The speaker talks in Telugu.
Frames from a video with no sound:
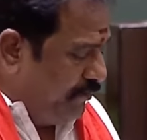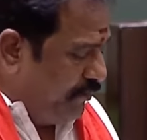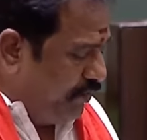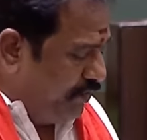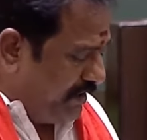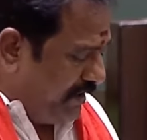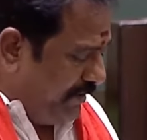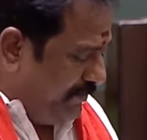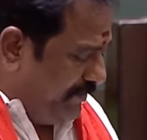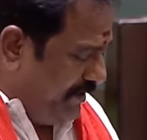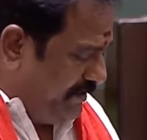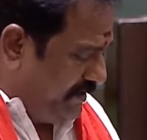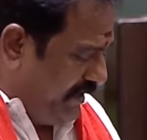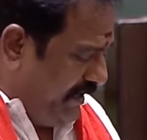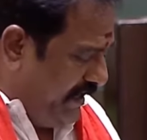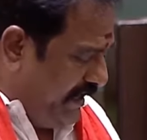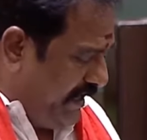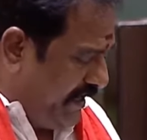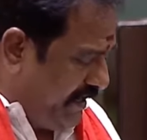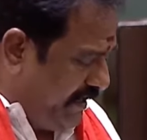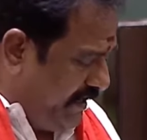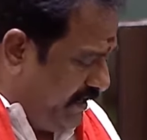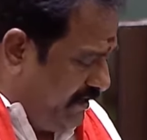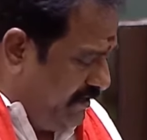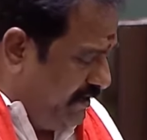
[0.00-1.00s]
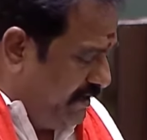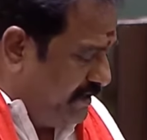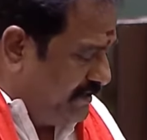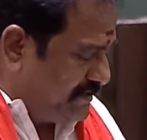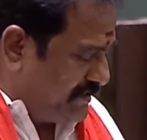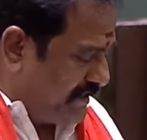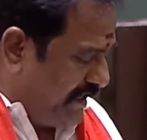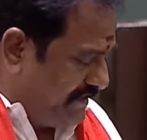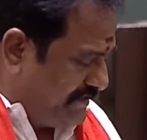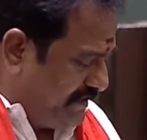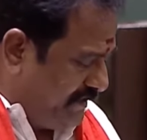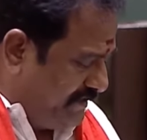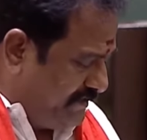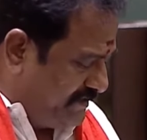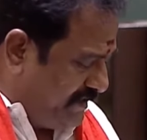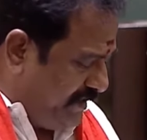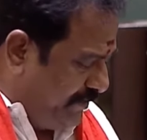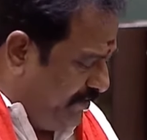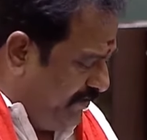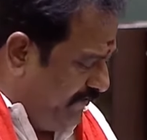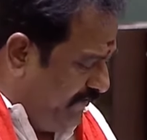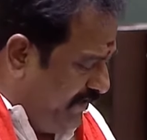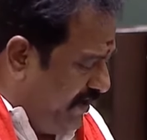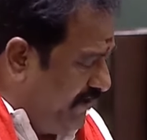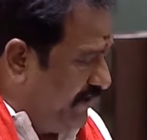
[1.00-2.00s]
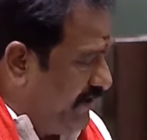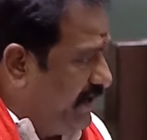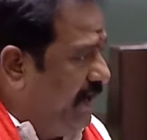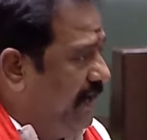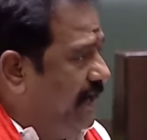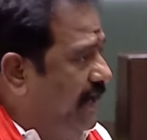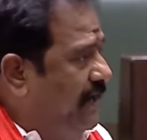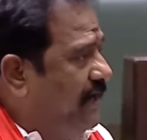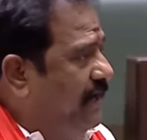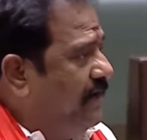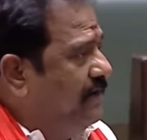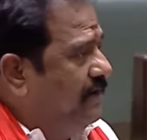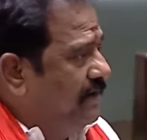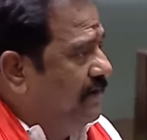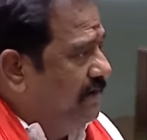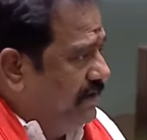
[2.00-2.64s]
ముఖ్యమంత్రి గారిని శాసనసభ వ్యవహారాల